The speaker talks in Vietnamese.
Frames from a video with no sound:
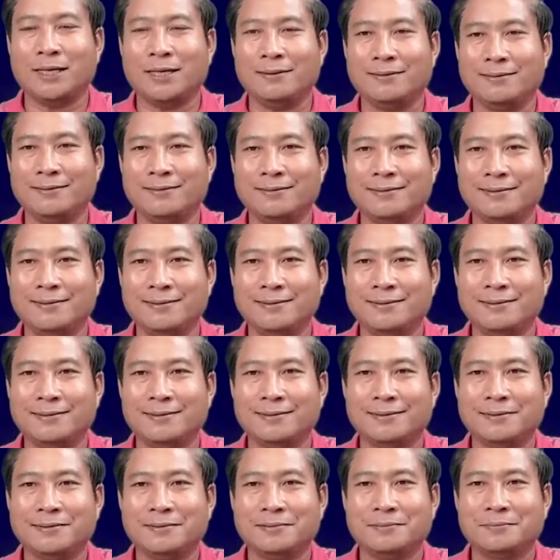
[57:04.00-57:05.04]
nè
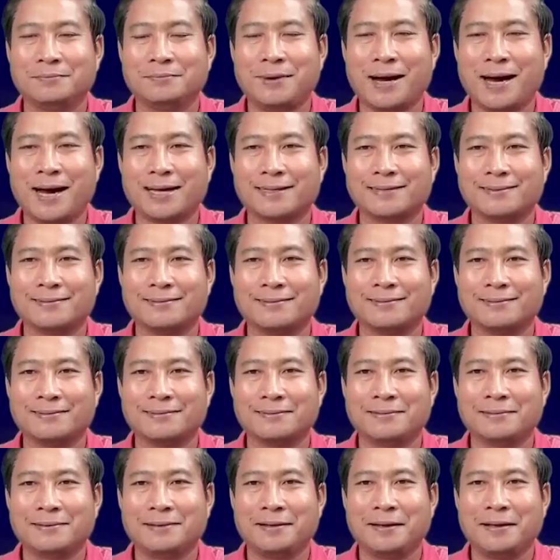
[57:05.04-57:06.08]
bạn
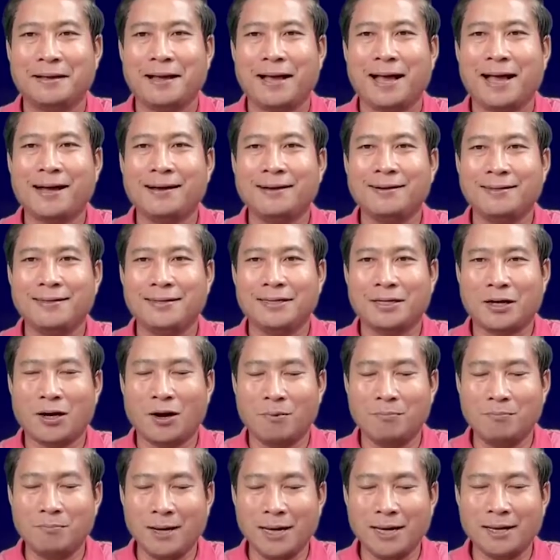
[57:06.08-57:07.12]
hơi
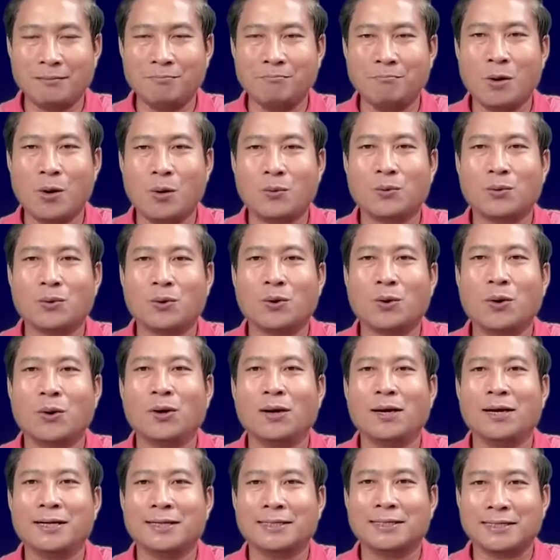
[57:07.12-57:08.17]
có miền bọc
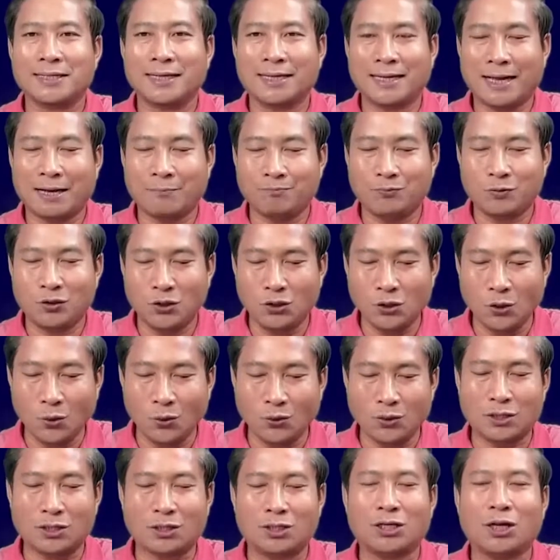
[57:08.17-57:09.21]
côn chân nằm
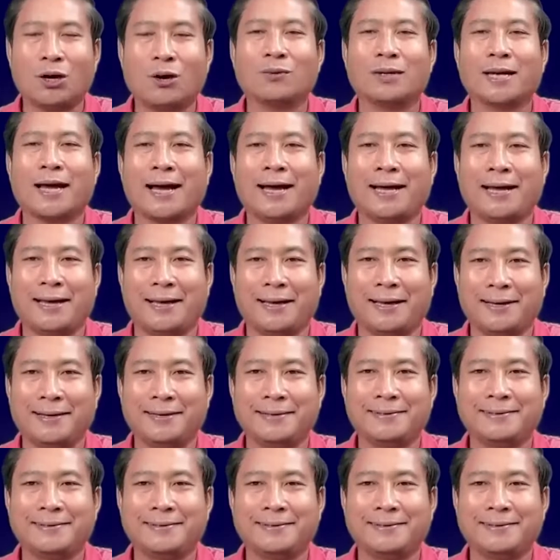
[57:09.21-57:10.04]
chút trong đây